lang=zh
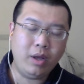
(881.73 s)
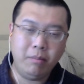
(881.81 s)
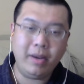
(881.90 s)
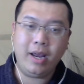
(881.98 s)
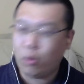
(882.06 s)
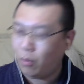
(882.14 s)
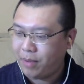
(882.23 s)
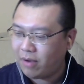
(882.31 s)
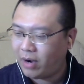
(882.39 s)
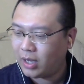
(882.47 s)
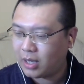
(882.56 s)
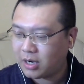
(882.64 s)
美别
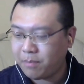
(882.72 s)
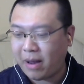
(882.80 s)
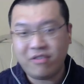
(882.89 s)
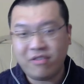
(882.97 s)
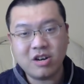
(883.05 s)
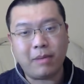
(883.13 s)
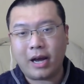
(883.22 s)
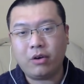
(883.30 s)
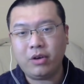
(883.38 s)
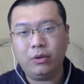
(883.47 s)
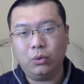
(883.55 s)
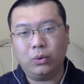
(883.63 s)
忘了这百分之百要
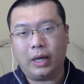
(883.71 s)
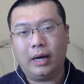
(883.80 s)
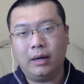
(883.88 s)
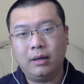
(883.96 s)
引渡的，